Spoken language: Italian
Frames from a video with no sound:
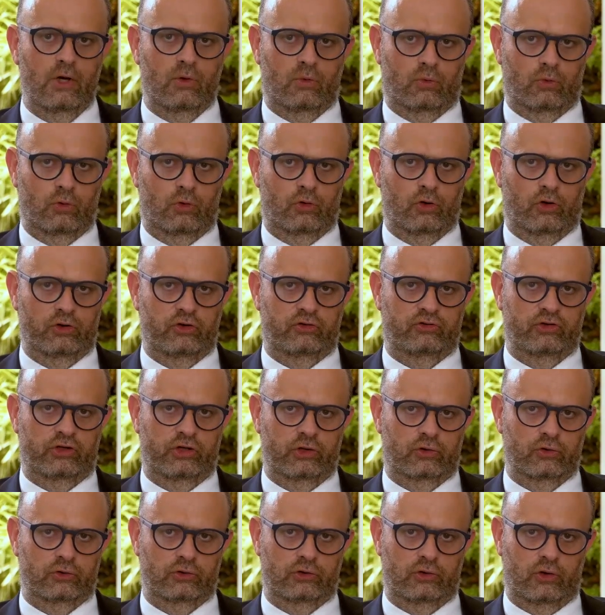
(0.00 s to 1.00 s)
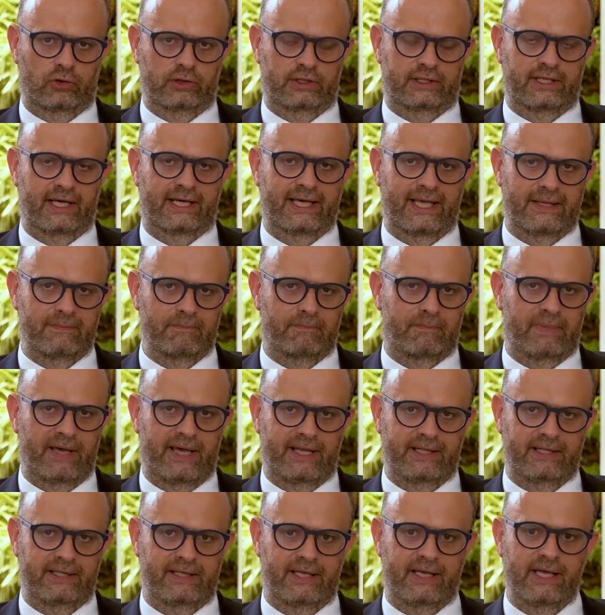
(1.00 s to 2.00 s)
Un codice di condotta che
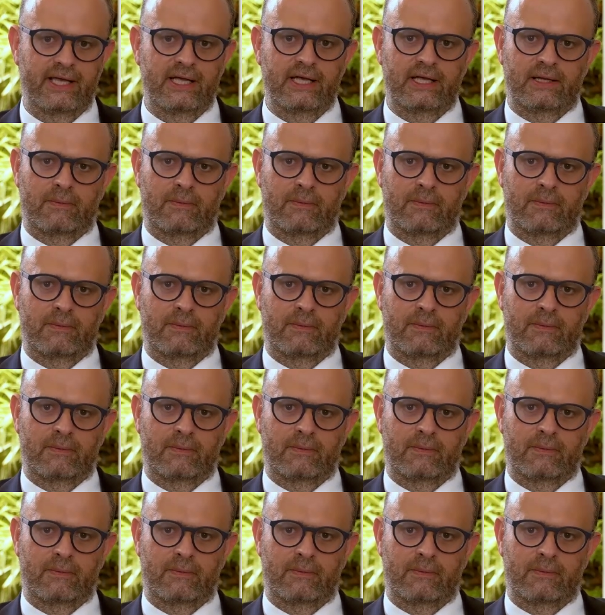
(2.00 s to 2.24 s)
impegni